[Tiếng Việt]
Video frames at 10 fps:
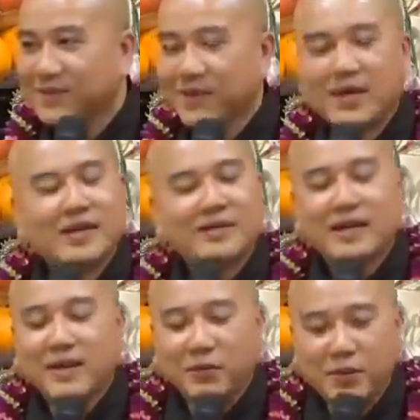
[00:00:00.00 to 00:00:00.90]
Cho nên
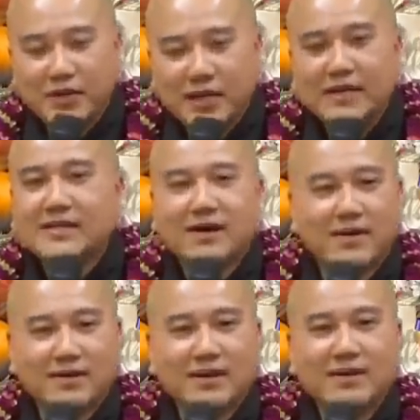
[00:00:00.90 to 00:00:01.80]
quy y
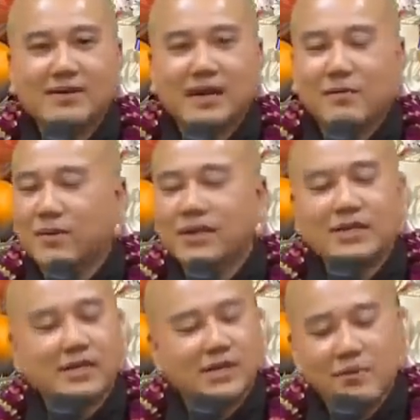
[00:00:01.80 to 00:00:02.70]
thọ giới là một cái
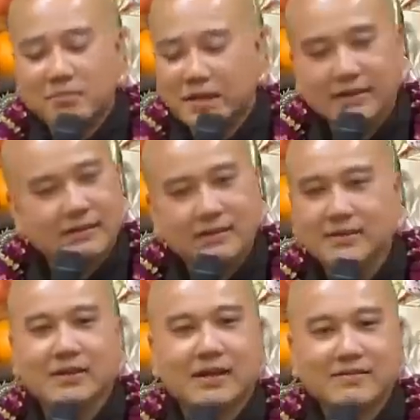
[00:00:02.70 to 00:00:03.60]
gì đó bình
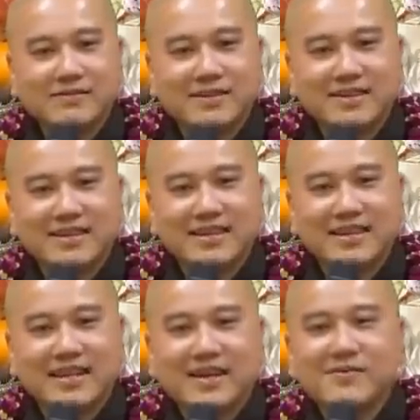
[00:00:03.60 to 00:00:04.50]
thường lắm,
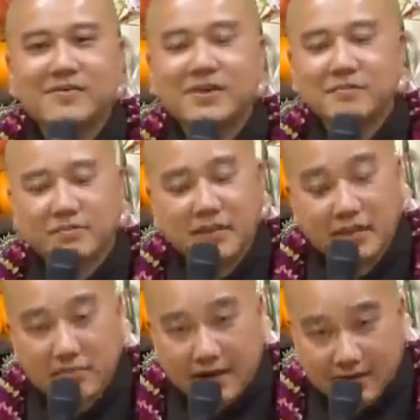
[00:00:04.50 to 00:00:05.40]
thấy không?
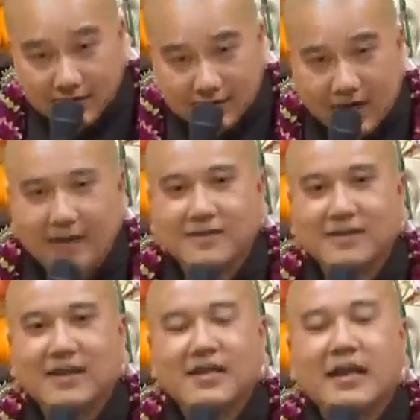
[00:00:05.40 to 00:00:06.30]
Nhưng mà rất cần
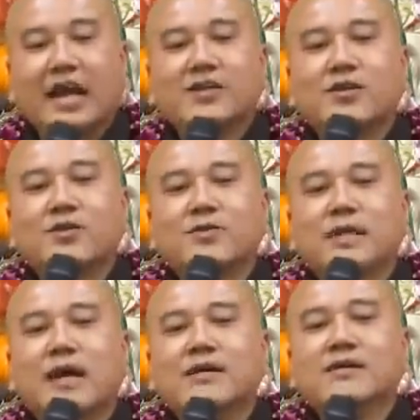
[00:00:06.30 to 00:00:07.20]
để cho chúng
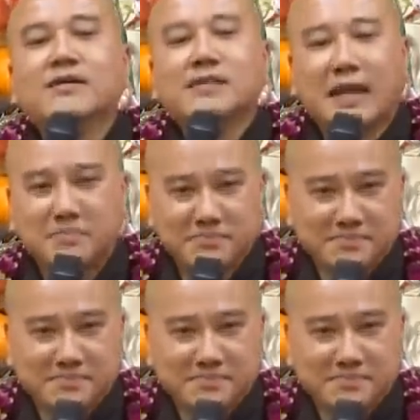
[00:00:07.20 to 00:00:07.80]
ta hướng tâm.